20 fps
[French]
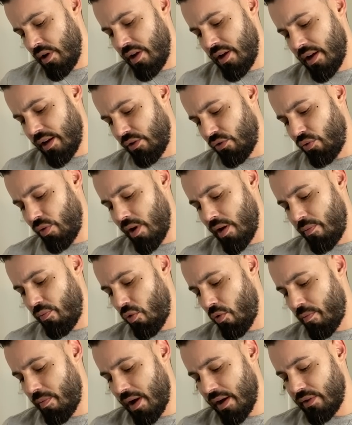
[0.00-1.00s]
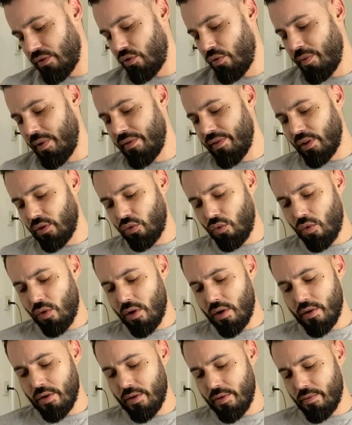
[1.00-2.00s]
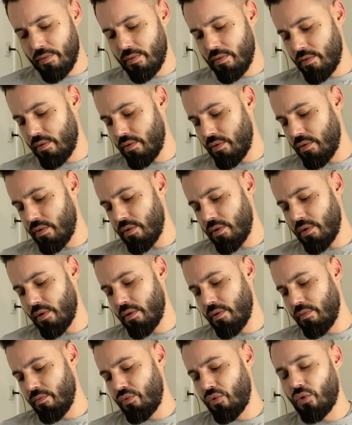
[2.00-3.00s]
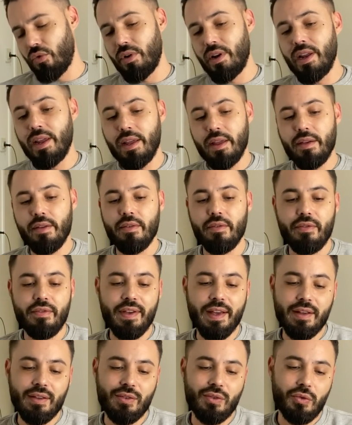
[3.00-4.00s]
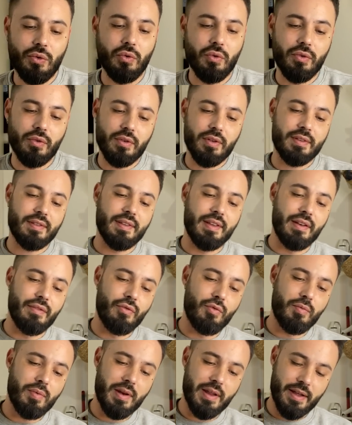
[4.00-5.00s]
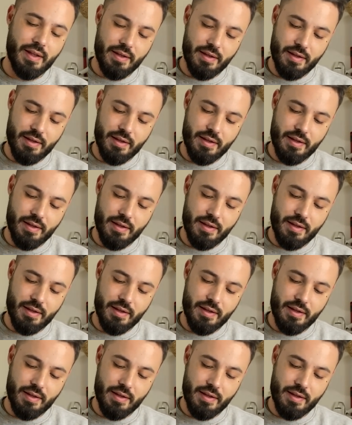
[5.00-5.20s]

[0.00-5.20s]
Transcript: actuelle pour mars 2023 pour les versos, s'il vous plaît.